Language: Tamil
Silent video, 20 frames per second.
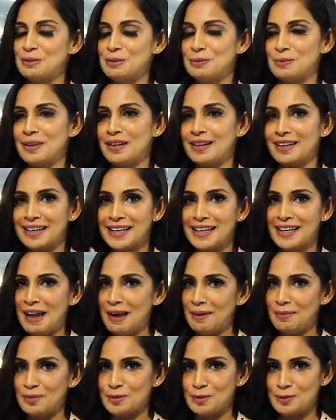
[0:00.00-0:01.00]
யூஸ் பண்ணாங்க
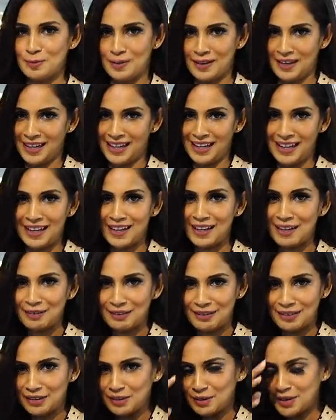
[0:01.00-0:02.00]
கேபி யூஸ் பண்ணாங்க
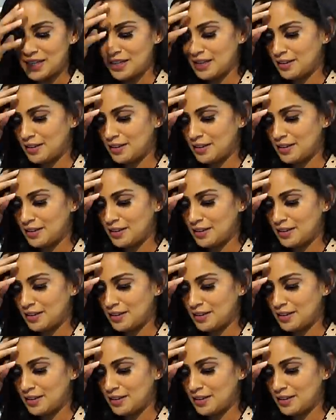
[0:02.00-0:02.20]
எல்லாரும் அந்த இயர்